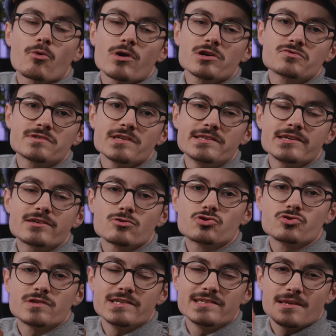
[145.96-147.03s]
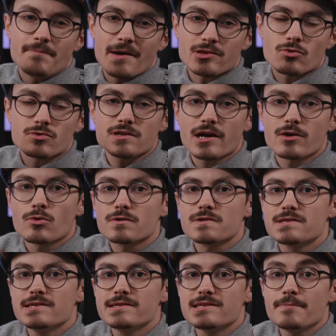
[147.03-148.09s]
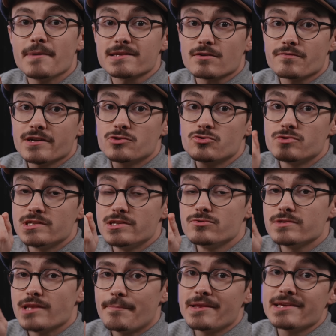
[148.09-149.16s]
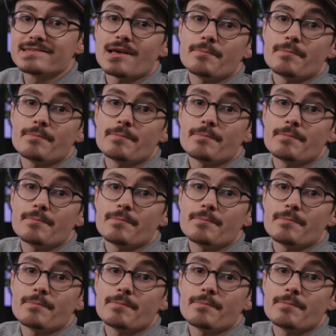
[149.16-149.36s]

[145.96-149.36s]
pourquoi je vous ai dit que j'utilisais pas trop ce raccourci C'est parce qu'en fait j'utilise une appli qui